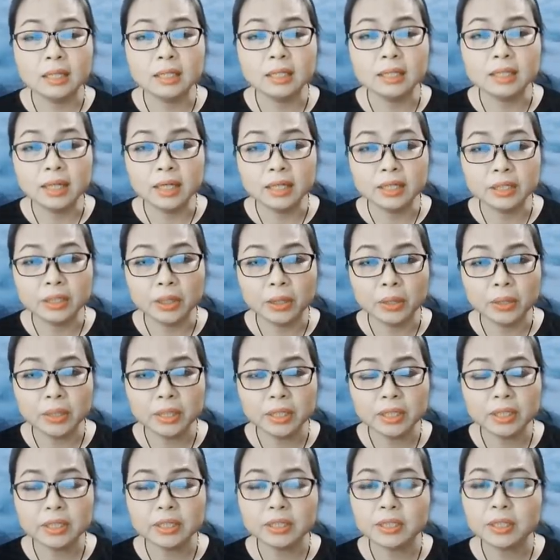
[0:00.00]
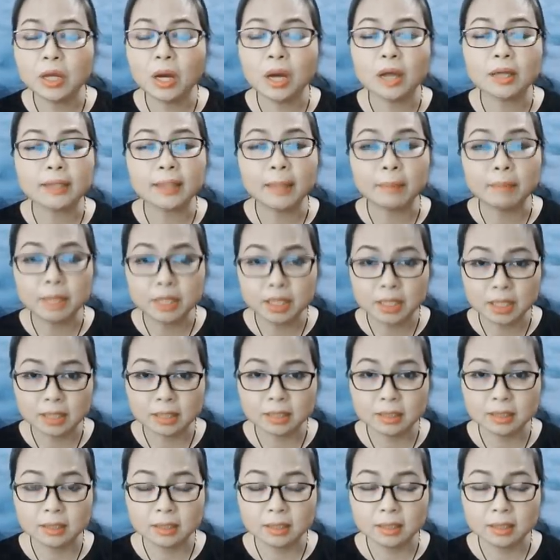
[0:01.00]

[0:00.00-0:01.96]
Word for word: Lời nói do tâm sinh.